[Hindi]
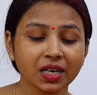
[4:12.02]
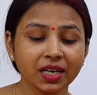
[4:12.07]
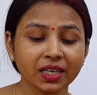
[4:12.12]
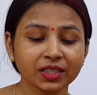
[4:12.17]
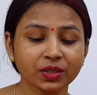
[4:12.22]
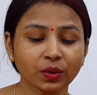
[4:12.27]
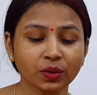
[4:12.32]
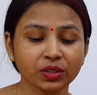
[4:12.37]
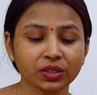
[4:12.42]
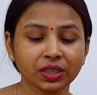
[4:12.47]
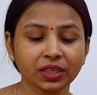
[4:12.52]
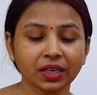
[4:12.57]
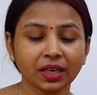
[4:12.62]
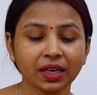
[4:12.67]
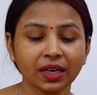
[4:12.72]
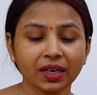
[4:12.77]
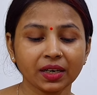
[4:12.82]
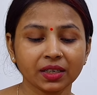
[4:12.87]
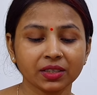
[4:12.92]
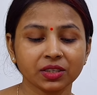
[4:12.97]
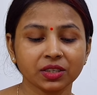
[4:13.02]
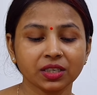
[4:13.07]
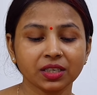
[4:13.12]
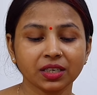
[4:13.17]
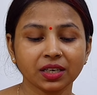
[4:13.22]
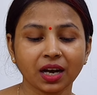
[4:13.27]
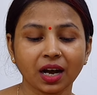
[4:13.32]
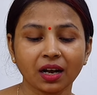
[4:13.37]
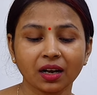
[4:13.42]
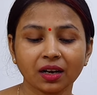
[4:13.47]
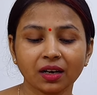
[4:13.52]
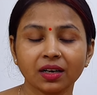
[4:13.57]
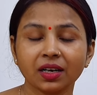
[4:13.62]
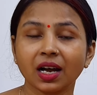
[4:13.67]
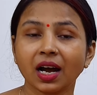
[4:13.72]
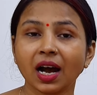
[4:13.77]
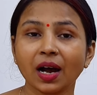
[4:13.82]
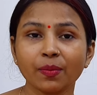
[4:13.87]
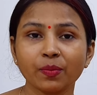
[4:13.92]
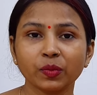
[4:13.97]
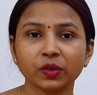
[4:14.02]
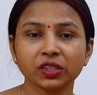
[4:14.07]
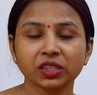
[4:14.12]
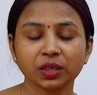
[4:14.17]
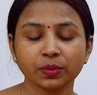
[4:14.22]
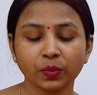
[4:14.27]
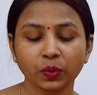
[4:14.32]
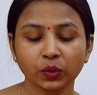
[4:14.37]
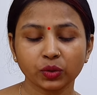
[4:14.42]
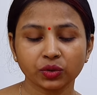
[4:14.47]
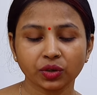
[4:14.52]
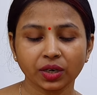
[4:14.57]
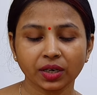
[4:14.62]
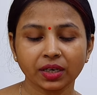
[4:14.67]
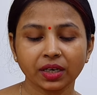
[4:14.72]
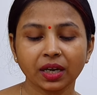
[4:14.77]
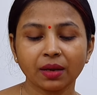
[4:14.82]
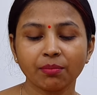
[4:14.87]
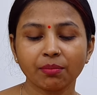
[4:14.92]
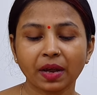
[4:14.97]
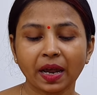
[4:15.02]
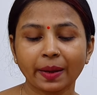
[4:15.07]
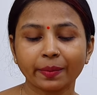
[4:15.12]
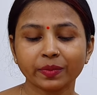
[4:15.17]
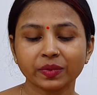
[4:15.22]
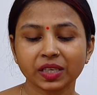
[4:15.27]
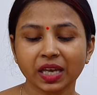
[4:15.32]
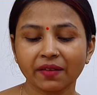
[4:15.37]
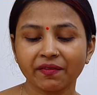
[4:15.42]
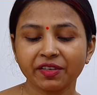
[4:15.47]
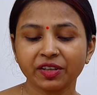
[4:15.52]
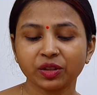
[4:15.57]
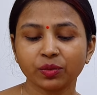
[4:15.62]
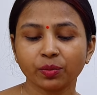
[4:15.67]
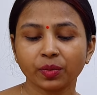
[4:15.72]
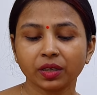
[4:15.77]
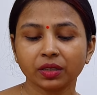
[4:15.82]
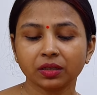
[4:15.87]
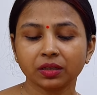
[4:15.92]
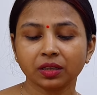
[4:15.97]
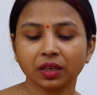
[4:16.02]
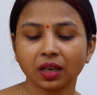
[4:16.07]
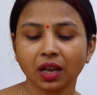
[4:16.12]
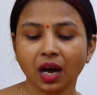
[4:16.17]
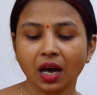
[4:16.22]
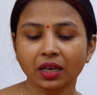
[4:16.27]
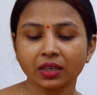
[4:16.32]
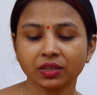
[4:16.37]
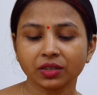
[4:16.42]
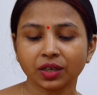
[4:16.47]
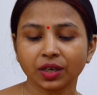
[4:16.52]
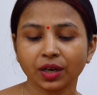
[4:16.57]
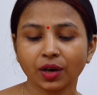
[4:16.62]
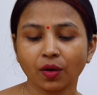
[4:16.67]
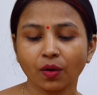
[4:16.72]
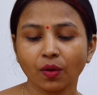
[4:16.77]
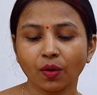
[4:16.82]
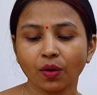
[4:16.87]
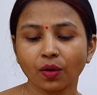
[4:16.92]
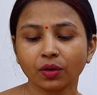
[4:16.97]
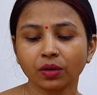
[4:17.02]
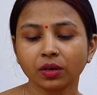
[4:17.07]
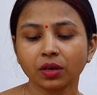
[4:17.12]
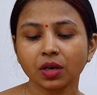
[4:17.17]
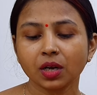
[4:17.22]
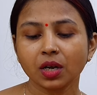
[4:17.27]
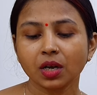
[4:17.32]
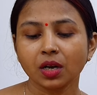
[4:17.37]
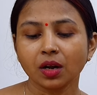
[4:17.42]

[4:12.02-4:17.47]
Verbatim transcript: नेक्स्ट क्वेश्चन है रजनी नागर आप मुझसे पूछ रही हैं मैम सेवेंथ मंथ लास्ट है और